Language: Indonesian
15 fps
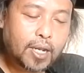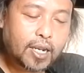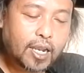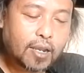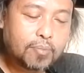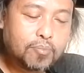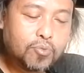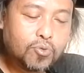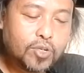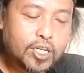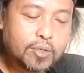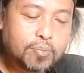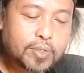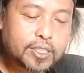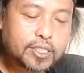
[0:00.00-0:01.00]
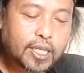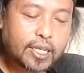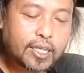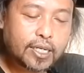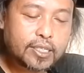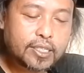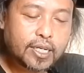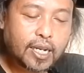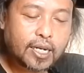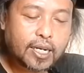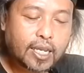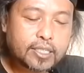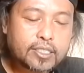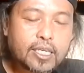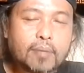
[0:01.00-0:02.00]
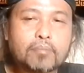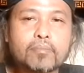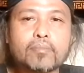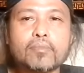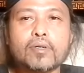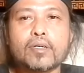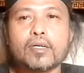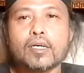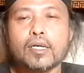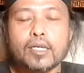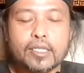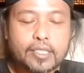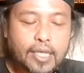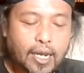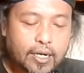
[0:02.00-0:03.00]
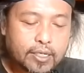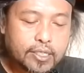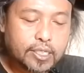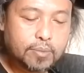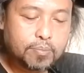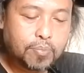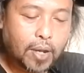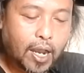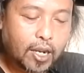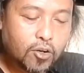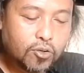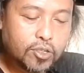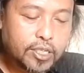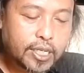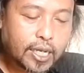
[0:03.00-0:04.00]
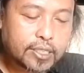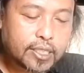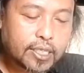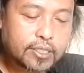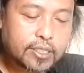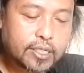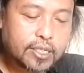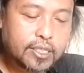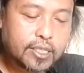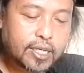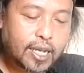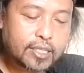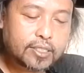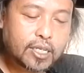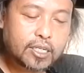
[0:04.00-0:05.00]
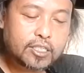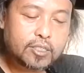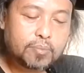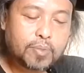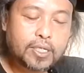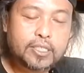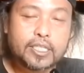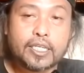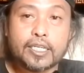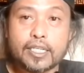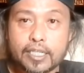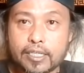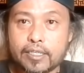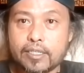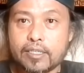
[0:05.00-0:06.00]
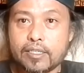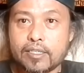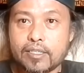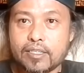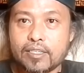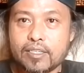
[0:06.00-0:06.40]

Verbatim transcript: Apakah boleh percaya dengan nasab yang dibangun di atas ringkasan seperti ini?